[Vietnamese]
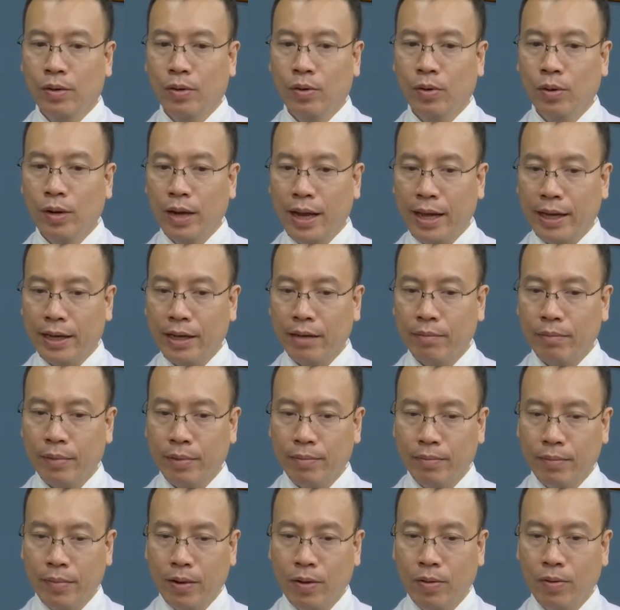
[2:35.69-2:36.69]
nối lại
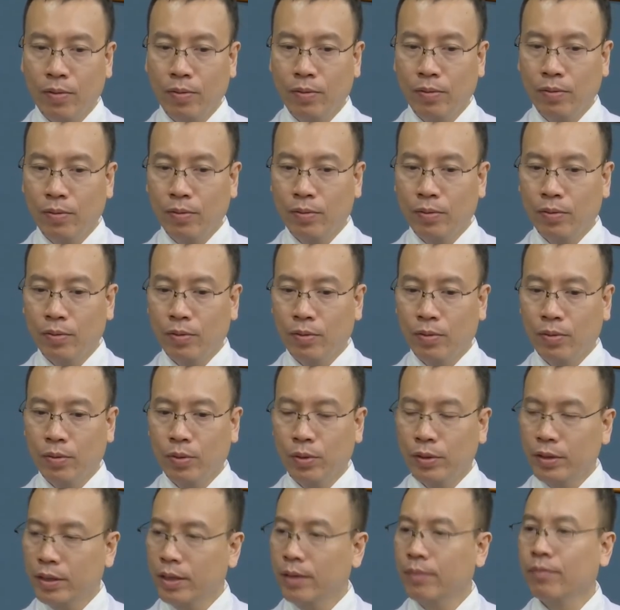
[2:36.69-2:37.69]
các mạch máu
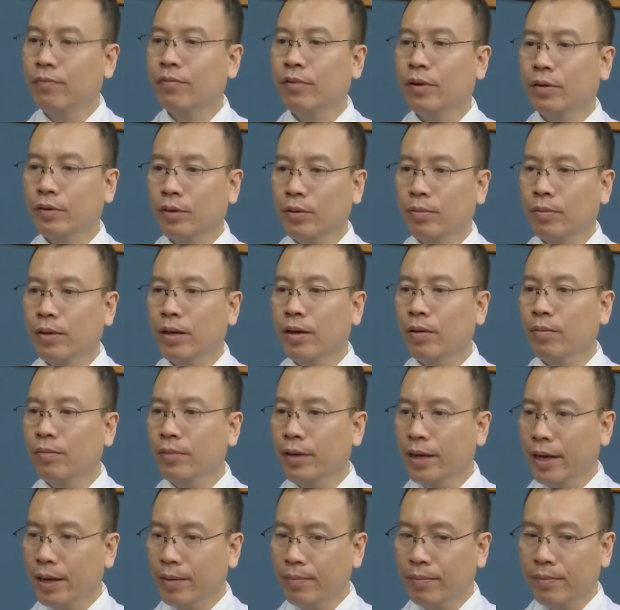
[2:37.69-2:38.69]
nuôi tim vào trong cái
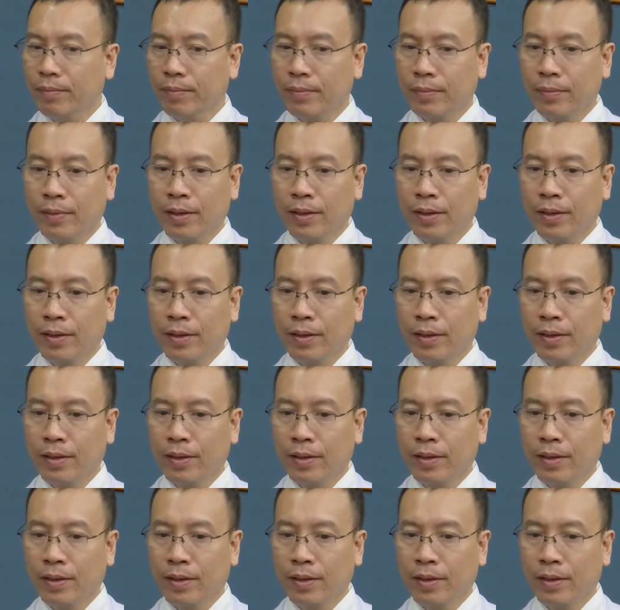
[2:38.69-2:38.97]
ống ghép